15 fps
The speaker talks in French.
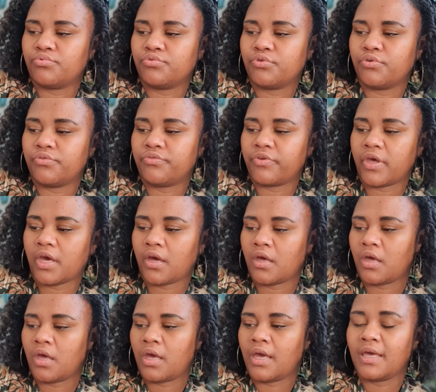pour refaire
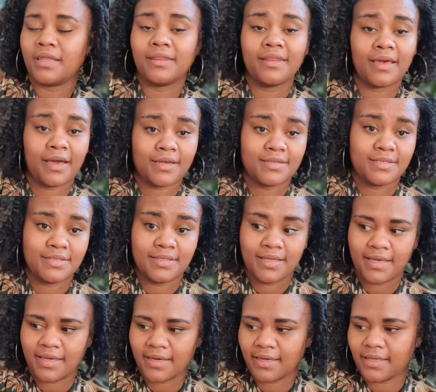des racines
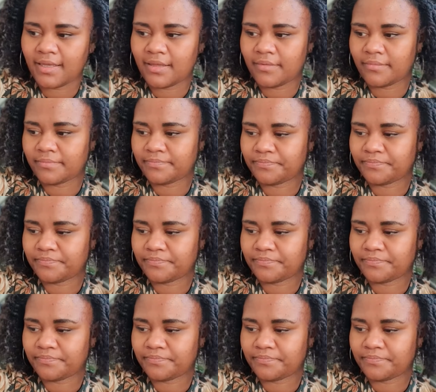aériennes.